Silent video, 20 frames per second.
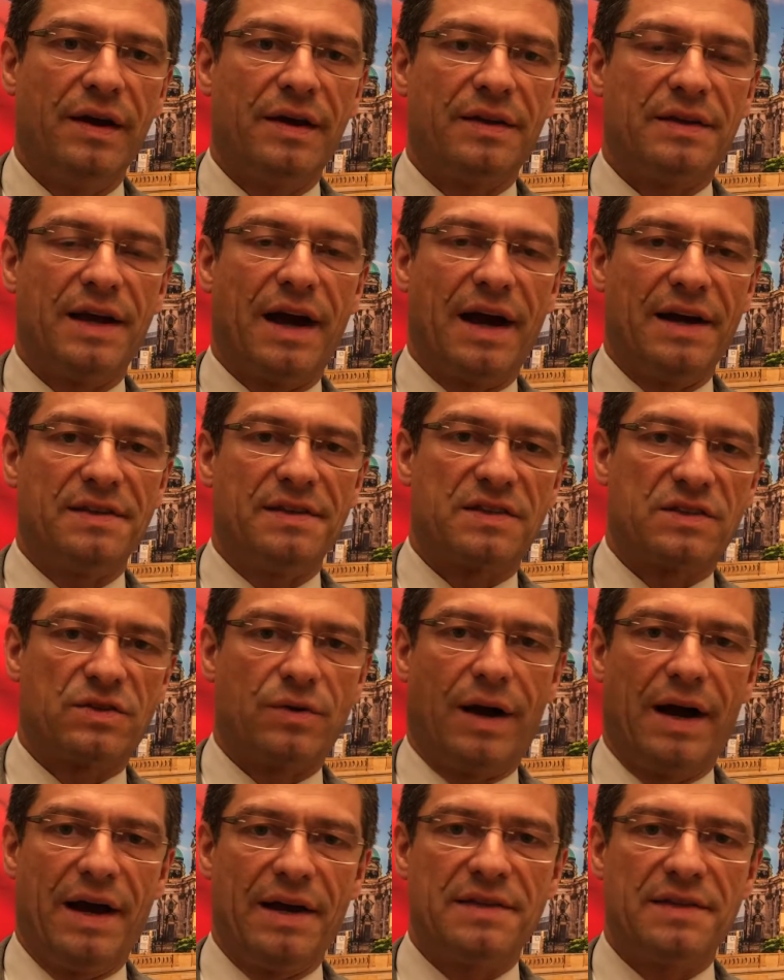die eins zu
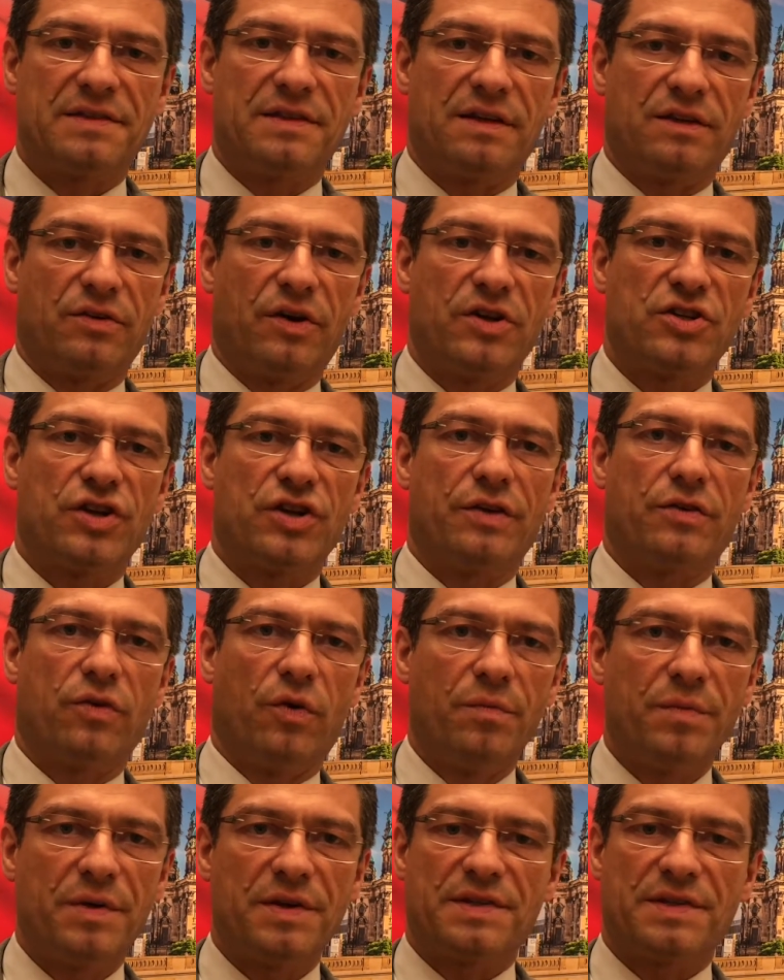eins in Deutschland
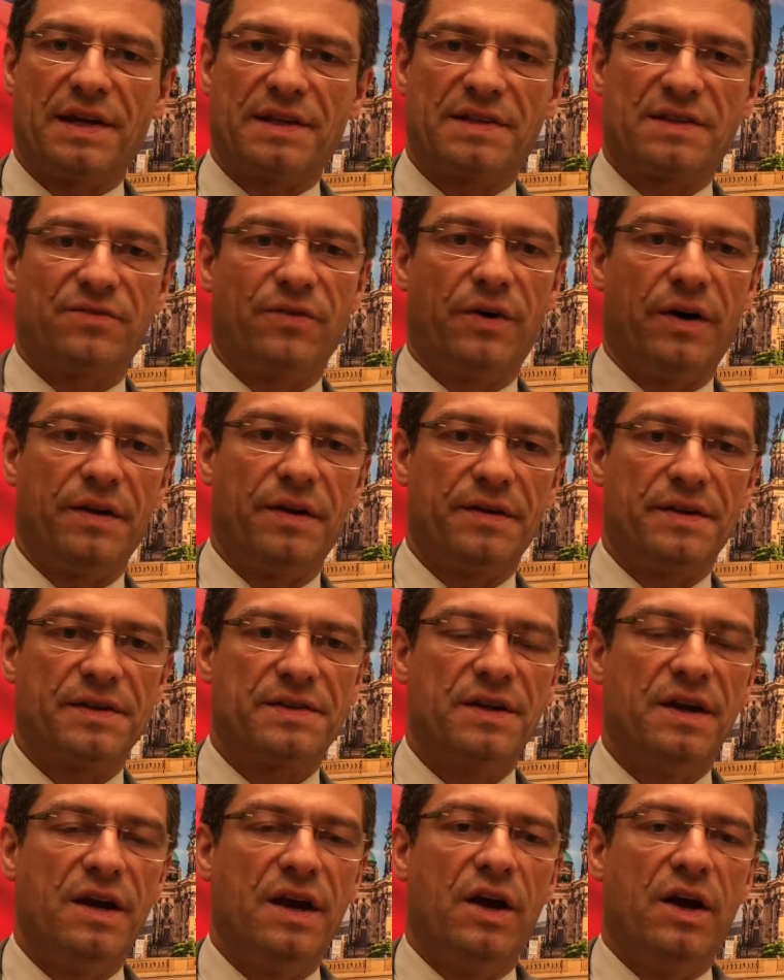umgesetzt worden ist.